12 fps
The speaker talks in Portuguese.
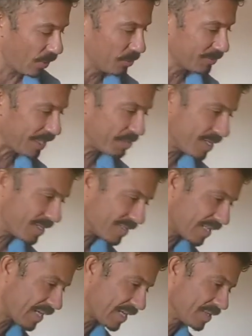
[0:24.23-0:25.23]
Olha o tamanho
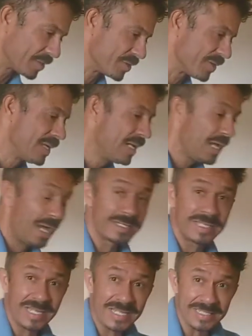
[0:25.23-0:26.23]
dessa laranja.
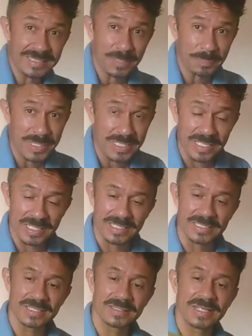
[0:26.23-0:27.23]
Aqui ela ainda está
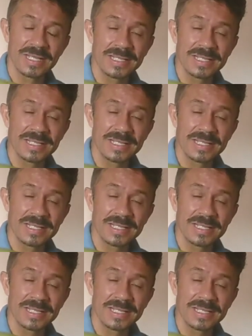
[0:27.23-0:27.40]
pequena, ainda,